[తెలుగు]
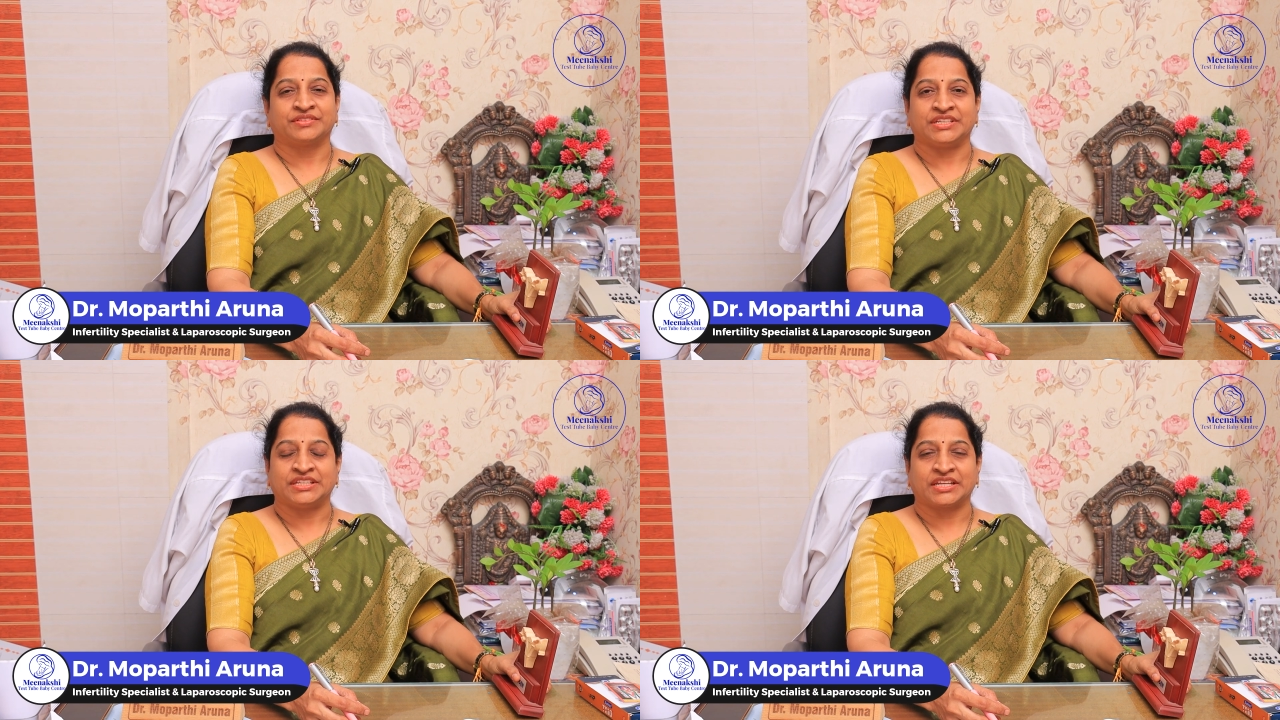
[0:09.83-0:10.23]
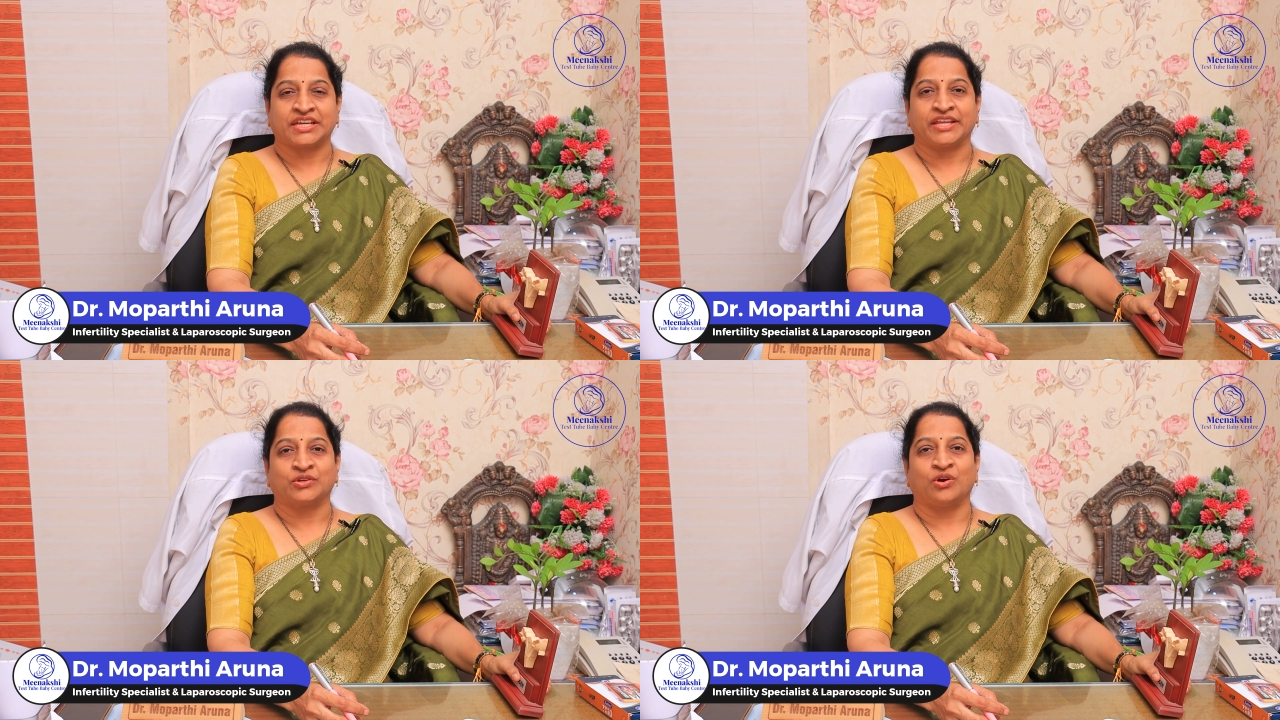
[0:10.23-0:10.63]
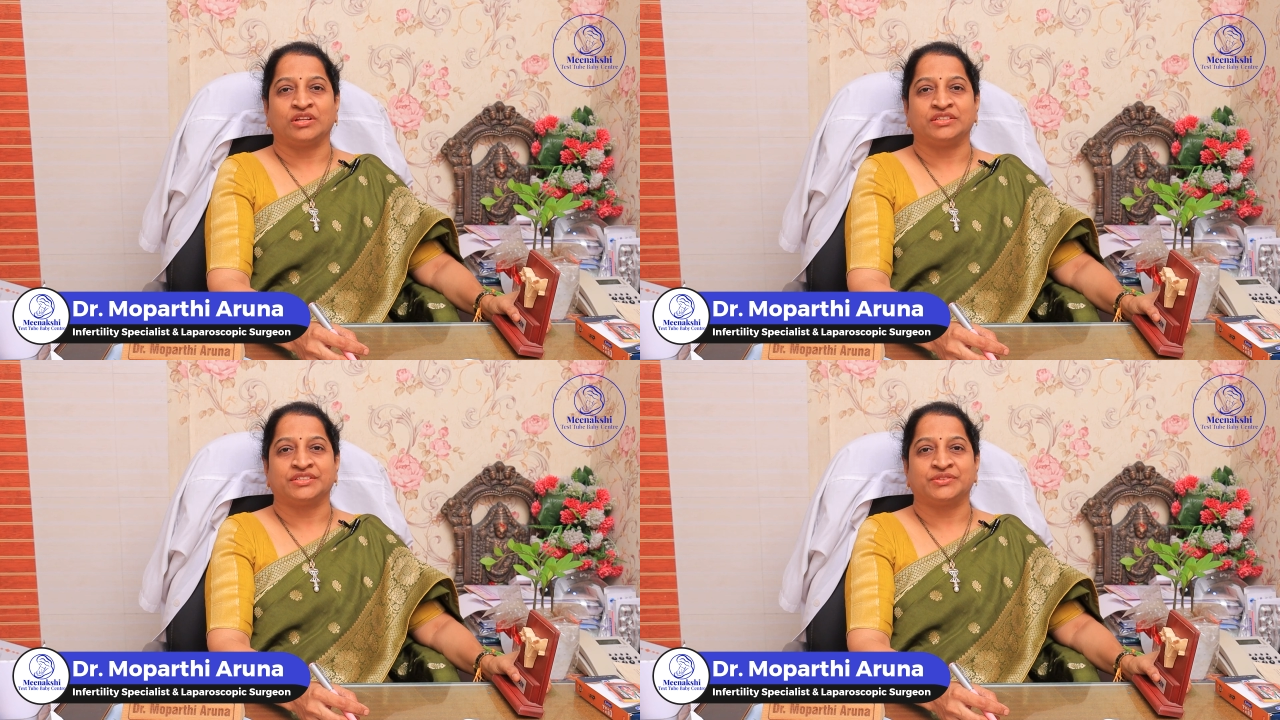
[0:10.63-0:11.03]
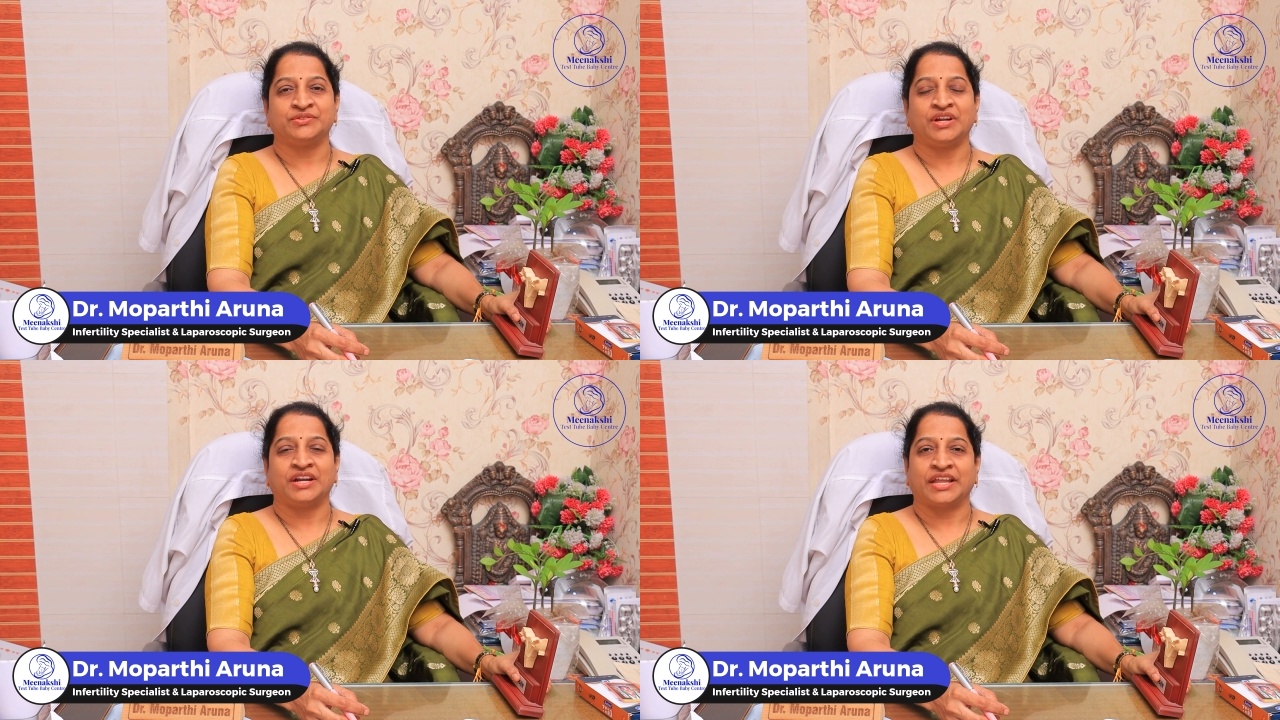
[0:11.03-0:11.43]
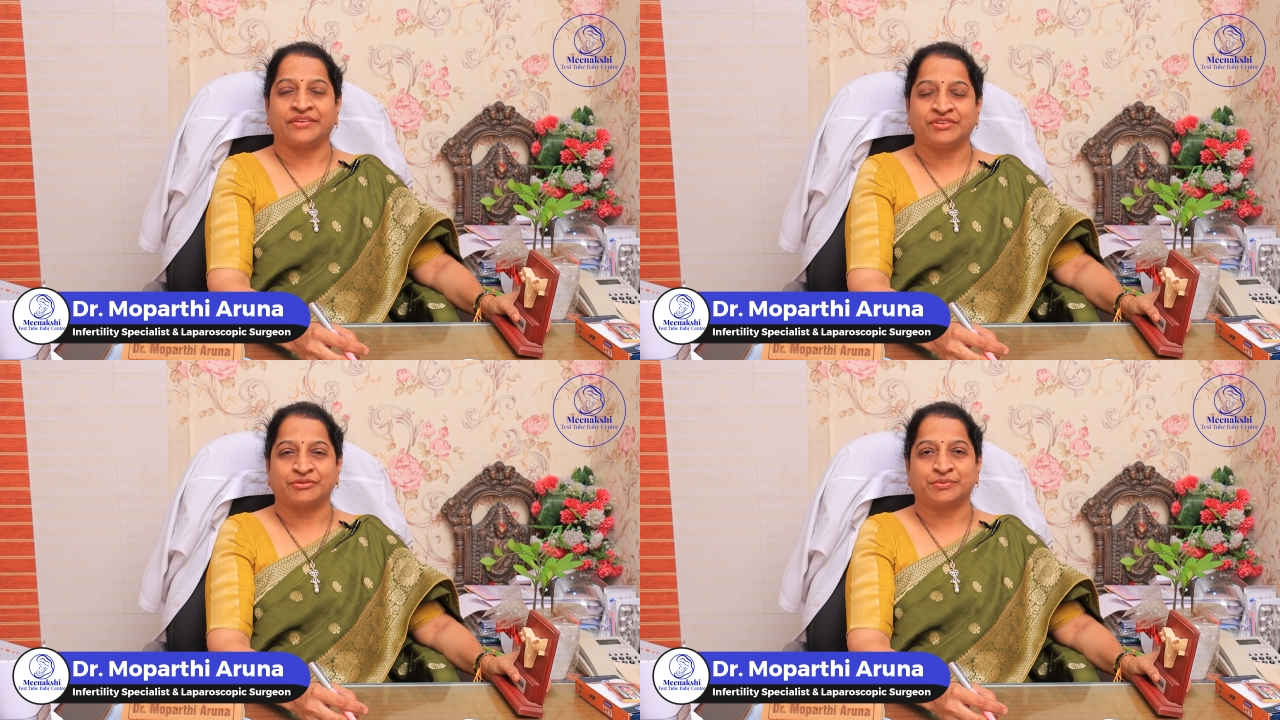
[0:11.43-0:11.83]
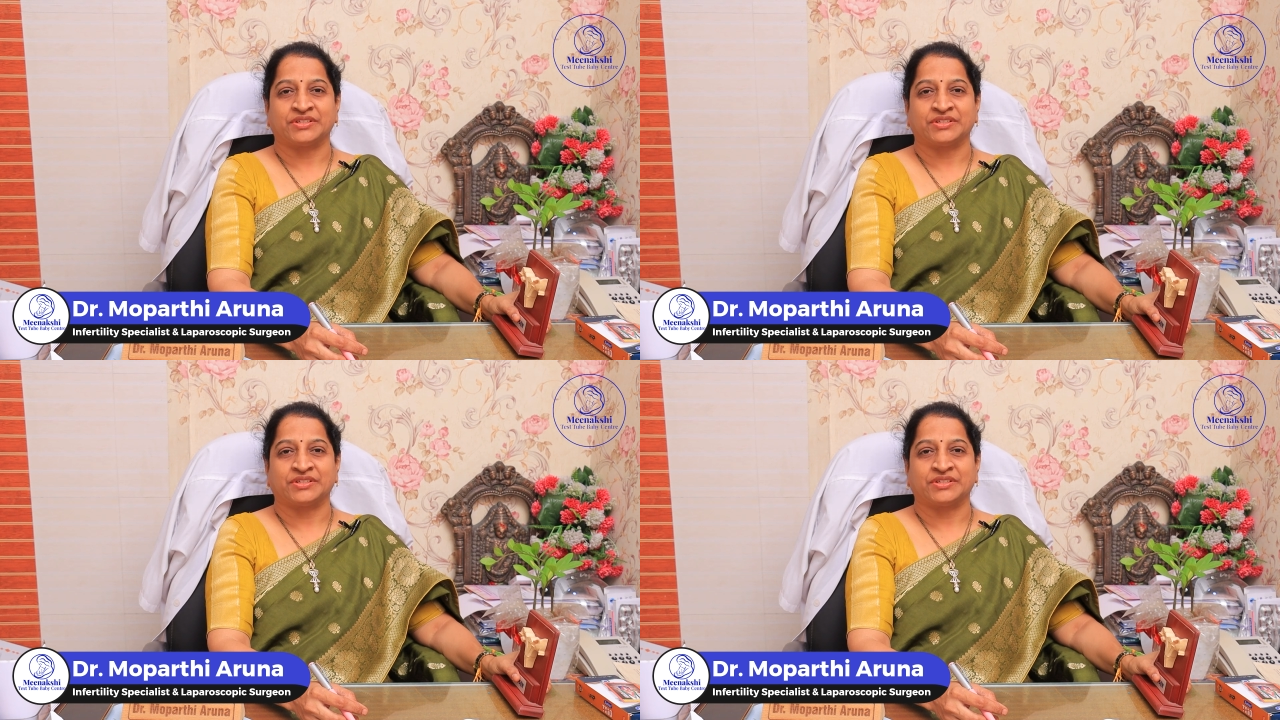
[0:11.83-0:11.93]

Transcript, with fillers: సీనియర్ గైనకాలజిస్టు అండ్ ఐవీఎఫ్